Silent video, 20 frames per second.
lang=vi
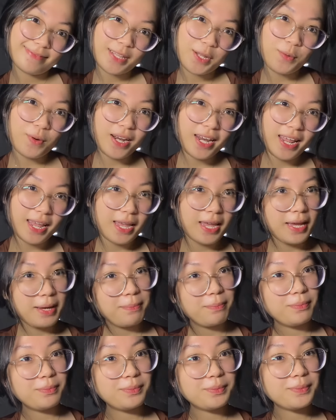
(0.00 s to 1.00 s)
quá đi
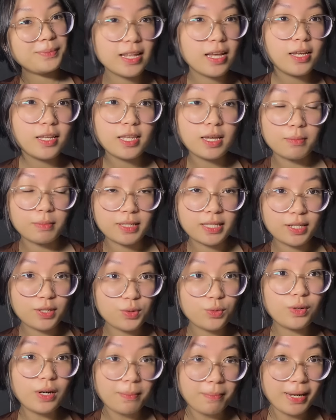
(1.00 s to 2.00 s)
giờ mình sẽ
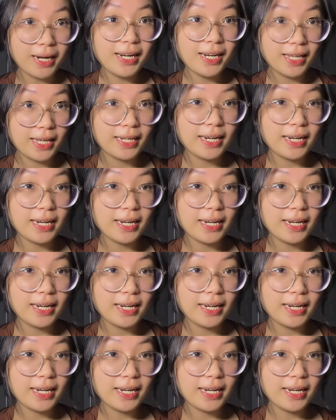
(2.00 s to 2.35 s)
xuống làm bánh liền